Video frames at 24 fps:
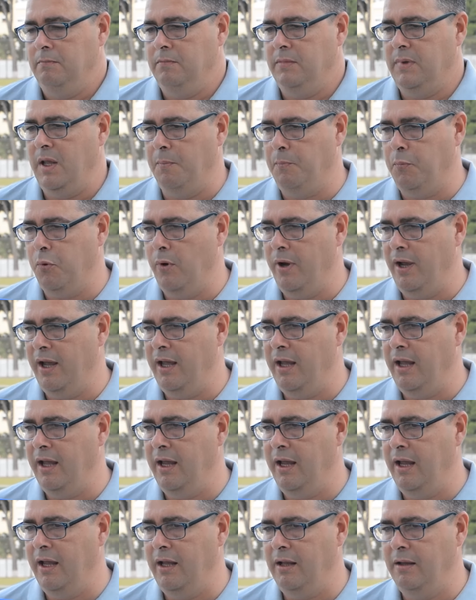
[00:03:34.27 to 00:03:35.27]

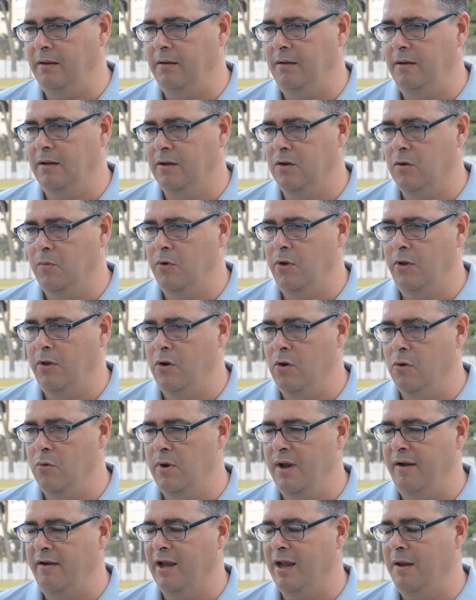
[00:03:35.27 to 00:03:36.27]
Después, como yo digo,
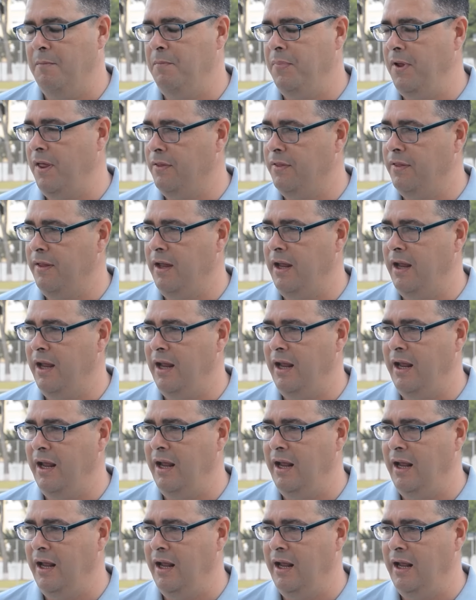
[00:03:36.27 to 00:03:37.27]
una vez que
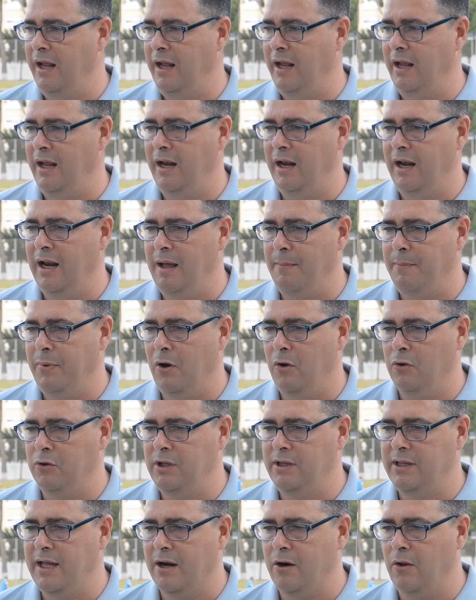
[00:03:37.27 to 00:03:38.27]
empiece la
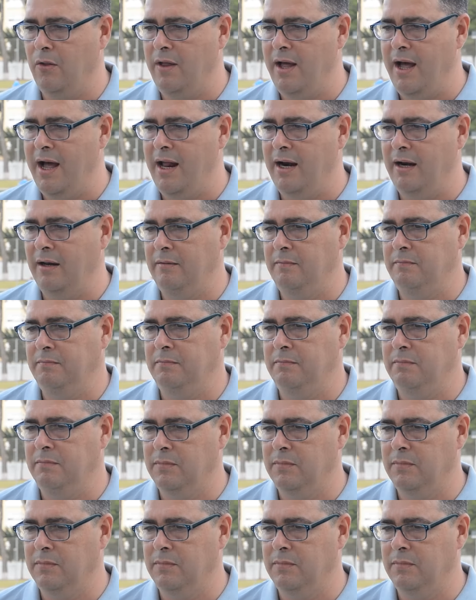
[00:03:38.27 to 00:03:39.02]
pelotita a rodar,